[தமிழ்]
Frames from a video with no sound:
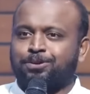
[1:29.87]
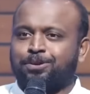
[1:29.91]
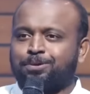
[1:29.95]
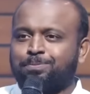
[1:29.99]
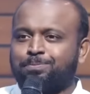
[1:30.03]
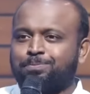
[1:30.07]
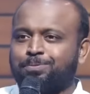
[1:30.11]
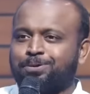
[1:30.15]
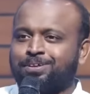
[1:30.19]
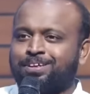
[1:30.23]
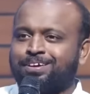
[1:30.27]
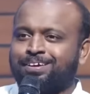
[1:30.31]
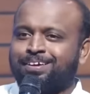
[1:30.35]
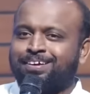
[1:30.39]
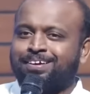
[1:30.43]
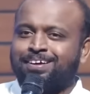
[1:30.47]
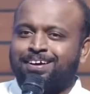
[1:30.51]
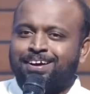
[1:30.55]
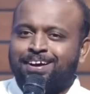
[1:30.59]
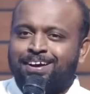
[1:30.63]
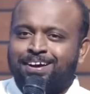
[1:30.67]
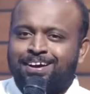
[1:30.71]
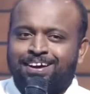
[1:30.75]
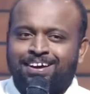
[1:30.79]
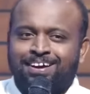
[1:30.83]
சொல்லும்போது
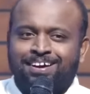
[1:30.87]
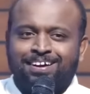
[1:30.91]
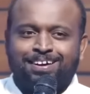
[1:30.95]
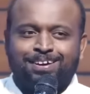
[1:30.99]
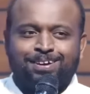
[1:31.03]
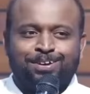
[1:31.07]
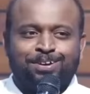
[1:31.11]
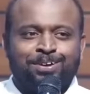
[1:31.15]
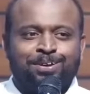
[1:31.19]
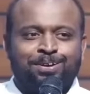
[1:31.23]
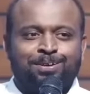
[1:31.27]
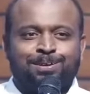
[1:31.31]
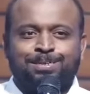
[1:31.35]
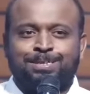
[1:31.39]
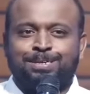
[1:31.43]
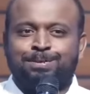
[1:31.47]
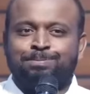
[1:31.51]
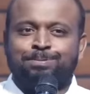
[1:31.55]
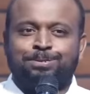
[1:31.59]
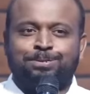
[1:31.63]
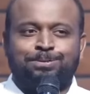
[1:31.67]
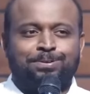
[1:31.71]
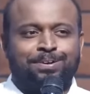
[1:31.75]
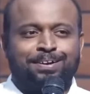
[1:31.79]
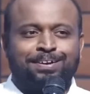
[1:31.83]

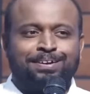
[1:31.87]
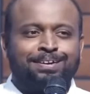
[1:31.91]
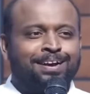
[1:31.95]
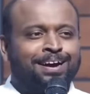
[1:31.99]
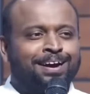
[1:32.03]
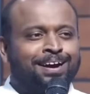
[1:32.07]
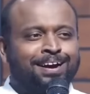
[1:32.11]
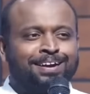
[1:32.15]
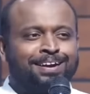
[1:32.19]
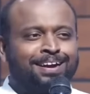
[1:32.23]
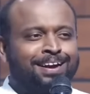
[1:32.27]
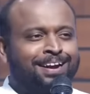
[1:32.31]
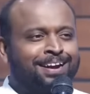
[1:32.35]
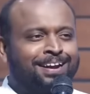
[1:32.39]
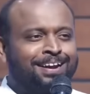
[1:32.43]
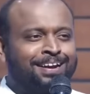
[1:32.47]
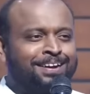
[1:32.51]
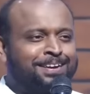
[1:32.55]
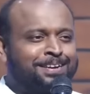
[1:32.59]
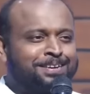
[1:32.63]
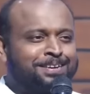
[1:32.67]
யோசிப்பு சொல்ல நான் அல்ல